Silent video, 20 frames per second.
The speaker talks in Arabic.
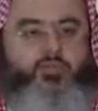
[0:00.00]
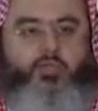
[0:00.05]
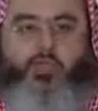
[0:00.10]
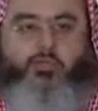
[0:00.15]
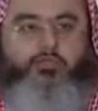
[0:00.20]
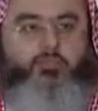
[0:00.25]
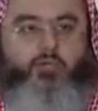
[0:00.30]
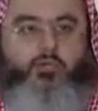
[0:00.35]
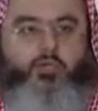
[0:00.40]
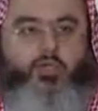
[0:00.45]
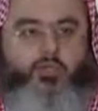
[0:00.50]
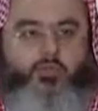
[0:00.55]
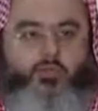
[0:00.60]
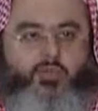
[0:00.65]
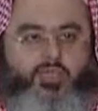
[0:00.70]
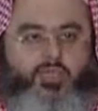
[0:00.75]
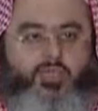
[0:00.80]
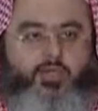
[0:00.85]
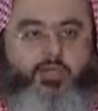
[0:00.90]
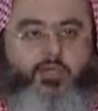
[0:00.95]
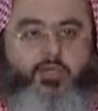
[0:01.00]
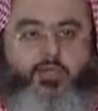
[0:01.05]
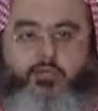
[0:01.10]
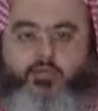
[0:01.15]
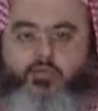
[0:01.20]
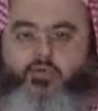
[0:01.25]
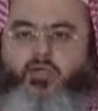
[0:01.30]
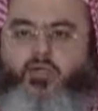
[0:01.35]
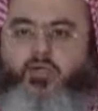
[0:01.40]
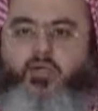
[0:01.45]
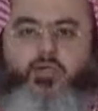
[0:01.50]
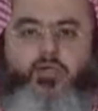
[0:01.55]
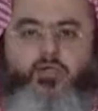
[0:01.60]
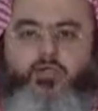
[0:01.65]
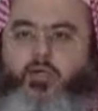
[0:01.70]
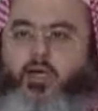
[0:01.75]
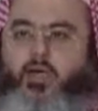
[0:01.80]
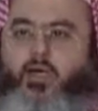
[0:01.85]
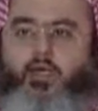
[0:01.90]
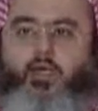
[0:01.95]
مصاب بالوسوسة مشكلة
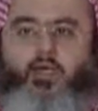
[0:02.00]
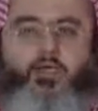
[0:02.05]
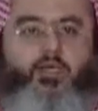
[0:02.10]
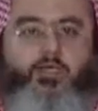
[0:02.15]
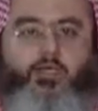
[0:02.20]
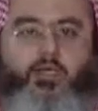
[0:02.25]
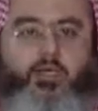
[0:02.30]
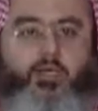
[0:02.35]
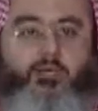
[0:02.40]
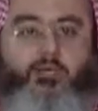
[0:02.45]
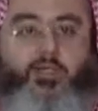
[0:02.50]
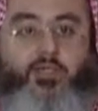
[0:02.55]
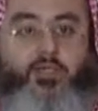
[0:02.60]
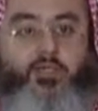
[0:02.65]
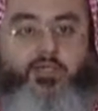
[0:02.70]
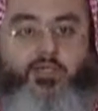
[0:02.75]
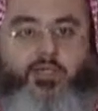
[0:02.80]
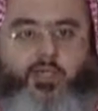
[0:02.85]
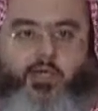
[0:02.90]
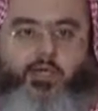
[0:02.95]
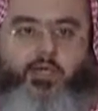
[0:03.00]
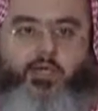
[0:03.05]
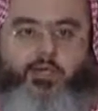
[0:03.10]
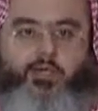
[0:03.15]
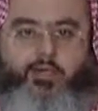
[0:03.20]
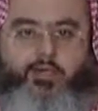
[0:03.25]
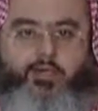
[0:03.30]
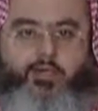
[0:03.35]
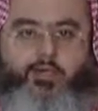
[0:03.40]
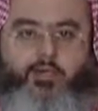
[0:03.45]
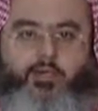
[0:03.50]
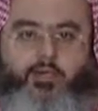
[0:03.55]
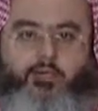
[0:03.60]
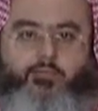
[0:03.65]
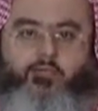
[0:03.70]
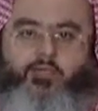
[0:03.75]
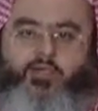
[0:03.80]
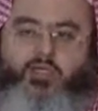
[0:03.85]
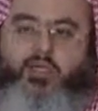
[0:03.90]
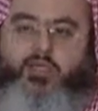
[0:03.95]
لا علاقة لها بشخص آخر
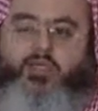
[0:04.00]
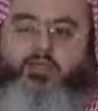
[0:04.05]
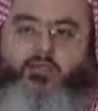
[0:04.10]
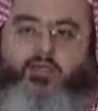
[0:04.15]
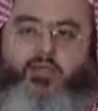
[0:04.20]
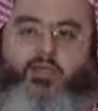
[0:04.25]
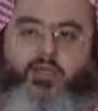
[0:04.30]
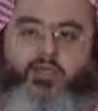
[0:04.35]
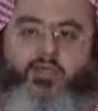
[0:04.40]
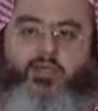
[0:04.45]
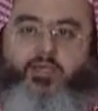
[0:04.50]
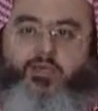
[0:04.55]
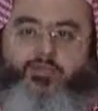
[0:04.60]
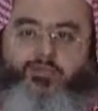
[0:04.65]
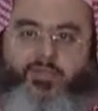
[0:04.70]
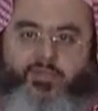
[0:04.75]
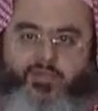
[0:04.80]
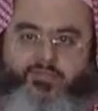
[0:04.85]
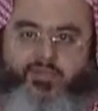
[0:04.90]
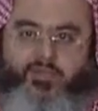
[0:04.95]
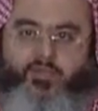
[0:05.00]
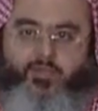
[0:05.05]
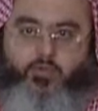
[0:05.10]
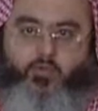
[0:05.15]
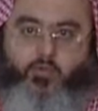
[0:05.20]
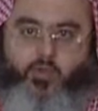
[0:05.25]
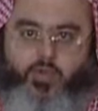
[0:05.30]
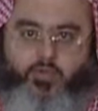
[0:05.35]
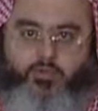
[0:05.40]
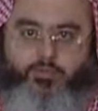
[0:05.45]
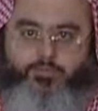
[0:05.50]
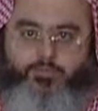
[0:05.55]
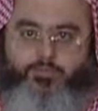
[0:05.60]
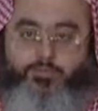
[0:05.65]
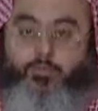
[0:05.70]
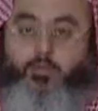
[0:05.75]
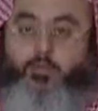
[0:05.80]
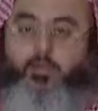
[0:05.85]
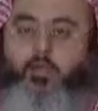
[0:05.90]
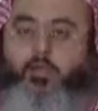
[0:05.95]
مشكلته ذاتية في نفسه هو
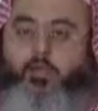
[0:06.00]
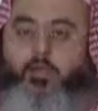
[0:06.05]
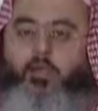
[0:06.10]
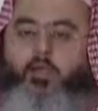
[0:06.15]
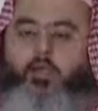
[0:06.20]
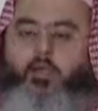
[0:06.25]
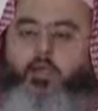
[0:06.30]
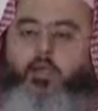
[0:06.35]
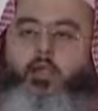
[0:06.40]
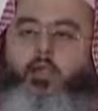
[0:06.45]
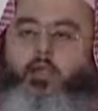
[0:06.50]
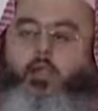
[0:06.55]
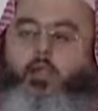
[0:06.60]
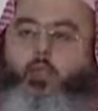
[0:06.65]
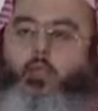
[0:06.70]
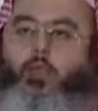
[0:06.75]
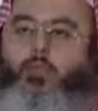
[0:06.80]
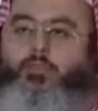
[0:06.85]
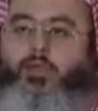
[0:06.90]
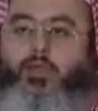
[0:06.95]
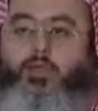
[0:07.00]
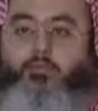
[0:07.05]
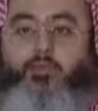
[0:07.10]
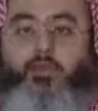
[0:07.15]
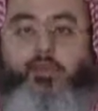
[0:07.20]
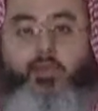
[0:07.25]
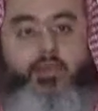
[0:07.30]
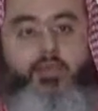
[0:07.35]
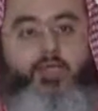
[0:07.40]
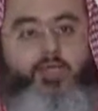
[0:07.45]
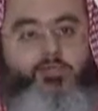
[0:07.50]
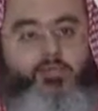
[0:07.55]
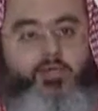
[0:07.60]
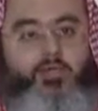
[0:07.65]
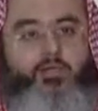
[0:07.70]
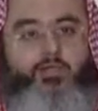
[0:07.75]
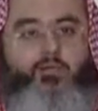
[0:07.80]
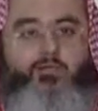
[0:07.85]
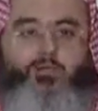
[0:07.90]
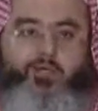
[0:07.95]
ومن المشكلات
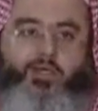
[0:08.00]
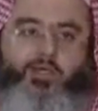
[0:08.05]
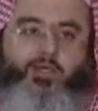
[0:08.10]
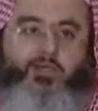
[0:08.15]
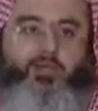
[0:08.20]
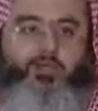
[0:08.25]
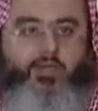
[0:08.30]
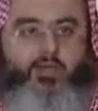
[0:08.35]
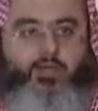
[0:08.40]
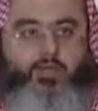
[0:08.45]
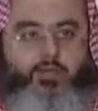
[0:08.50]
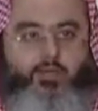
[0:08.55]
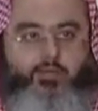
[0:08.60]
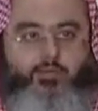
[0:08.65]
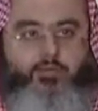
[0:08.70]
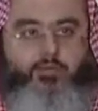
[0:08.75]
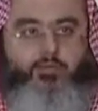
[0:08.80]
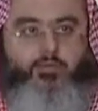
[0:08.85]
ما يكون بين اثنين